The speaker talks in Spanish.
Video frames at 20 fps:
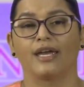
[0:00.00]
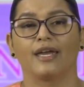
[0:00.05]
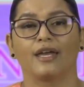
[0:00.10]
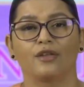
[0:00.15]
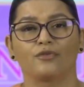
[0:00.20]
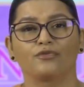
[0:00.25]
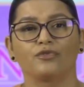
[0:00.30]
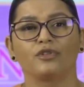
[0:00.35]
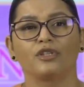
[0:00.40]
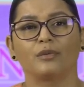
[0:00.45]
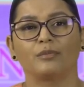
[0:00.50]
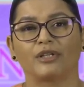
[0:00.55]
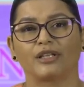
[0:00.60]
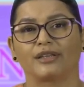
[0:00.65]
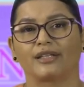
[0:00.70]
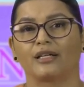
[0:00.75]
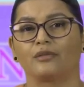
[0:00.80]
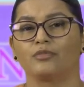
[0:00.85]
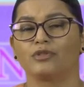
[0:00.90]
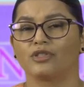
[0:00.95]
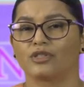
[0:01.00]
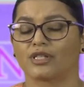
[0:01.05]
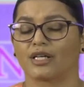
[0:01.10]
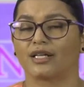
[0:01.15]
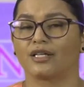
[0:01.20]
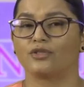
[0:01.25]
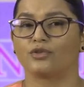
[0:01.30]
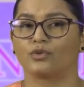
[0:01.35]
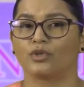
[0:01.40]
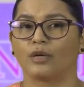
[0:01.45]
Es fundamental
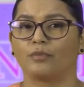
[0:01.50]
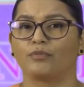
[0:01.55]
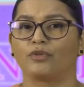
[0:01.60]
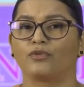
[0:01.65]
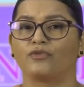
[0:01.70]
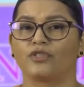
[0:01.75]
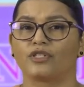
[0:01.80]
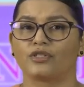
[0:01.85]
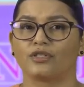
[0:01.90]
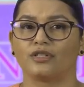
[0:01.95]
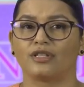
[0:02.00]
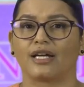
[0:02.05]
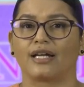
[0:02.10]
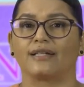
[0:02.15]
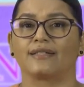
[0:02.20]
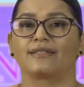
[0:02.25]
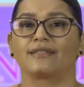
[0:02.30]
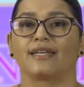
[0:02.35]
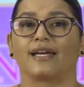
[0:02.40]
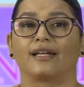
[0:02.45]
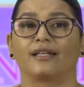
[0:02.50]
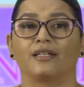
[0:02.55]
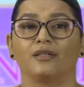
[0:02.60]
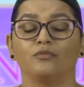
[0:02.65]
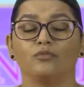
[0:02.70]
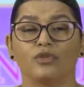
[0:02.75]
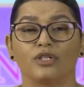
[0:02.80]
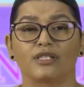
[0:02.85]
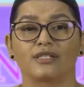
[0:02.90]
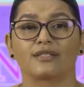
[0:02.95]
buscar ayuda profesional si
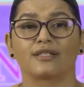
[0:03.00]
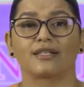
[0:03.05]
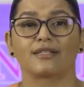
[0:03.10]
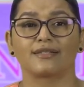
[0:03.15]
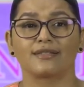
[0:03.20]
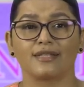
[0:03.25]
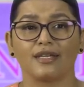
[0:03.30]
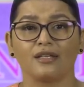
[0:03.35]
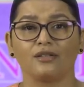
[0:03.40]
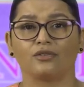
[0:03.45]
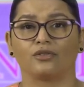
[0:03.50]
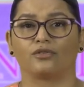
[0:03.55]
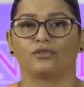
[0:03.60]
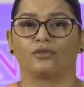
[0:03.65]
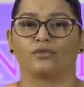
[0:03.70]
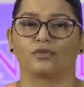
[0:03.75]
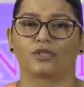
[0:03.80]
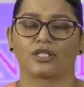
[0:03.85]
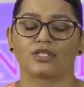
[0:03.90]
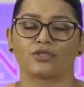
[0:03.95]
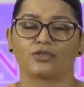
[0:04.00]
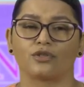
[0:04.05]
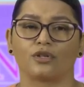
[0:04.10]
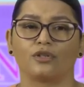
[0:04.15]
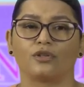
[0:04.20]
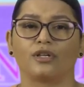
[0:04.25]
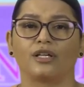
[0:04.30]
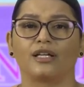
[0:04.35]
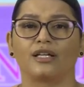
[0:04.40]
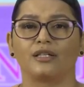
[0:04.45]
alguien muestra signos de un
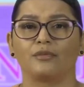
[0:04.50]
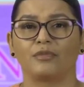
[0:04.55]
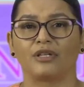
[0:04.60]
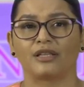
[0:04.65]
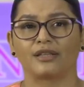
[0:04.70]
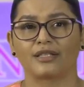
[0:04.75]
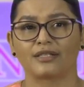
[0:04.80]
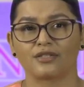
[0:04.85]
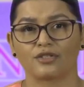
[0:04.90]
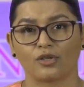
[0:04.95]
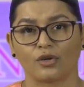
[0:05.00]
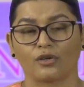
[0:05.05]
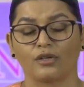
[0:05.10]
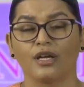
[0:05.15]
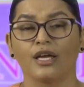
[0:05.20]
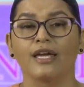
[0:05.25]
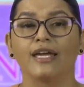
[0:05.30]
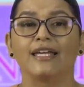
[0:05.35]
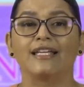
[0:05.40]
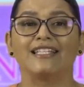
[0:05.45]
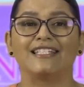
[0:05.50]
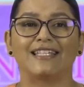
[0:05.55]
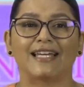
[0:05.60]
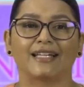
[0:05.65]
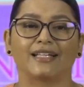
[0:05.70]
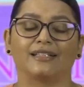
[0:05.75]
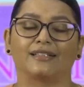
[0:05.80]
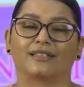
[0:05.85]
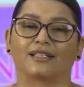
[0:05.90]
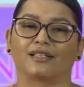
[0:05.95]
trastorno de la alimentación,
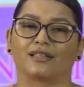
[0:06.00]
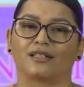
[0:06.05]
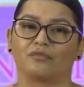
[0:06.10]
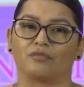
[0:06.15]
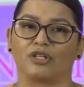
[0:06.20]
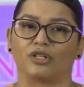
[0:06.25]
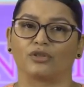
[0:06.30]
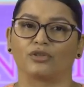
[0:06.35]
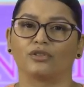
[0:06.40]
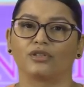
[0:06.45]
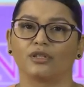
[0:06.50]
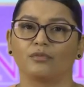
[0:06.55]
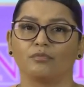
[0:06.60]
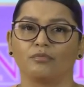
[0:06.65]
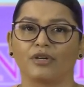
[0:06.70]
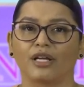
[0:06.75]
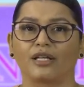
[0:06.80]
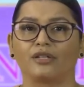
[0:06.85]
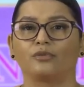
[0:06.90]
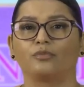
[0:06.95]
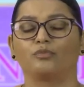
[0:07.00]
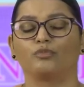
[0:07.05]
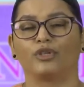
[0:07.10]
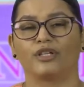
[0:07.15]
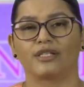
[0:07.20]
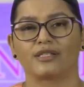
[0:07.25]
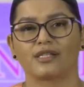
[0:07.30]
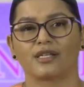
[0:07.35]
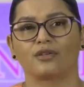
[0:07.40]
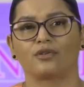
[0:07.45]
ya que el tratamiento temprano
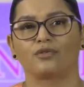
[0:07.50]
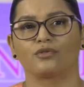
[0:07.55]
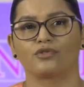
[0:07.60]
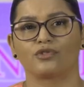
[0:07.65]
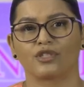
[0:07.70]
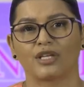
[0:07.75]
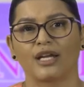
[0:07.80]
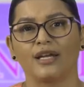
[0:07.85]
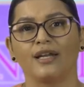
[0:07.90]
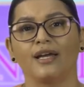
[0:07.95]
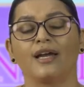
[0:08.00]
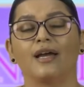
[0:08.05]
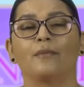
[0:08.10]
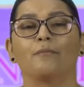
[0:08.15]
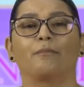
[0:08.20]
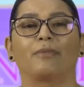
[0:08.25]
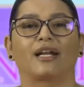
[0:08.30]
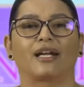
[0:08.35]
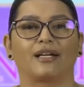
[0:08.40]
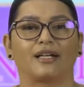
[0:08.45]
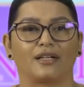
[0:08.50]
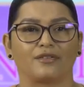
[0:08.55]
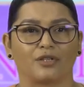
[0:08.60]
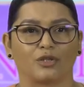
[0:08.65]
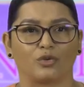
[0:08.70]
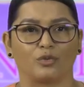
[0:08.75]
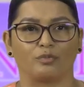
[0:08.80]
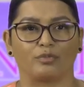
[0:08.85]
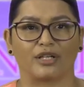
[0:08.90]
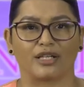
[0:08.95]
puede ser crucial para la
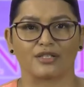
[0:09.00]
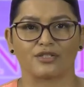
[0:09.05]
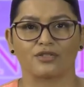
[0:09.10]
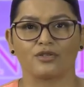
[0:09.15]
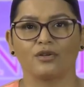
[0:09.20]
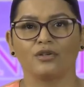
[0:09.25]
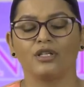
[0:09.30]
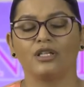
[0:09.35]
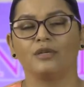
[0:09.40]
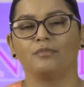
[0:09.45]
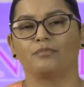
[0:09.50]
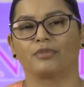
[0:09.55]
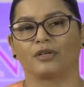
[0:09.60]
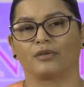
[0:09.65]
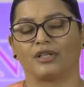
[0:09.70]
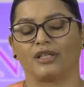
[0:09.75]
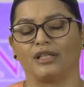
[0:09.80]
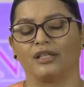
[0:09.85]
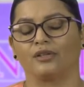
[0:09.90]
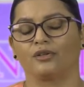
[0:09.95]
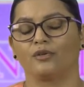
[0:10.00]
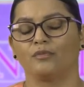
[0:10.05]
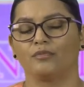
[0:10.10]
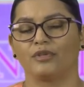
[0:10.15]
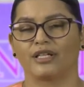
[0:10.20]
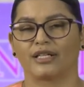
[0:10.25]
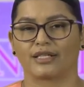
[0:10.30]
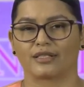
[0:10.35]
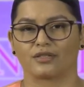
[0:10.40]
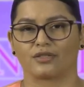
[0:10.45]
recuperación y prevenir
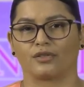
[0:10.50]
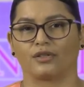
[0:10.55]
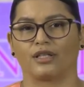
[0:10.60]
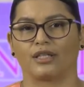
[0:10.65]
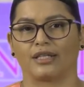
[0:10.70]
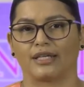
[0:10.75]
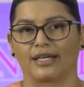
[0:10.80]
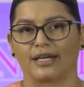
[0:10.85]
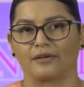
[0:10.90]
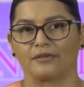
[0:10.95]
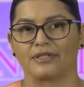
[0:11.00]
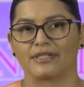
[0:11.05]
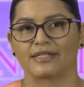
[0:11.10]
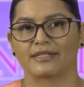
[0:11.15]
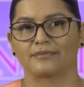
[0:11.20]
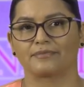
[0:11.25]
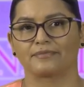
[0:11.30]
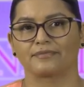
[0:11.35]
complicaciones graves.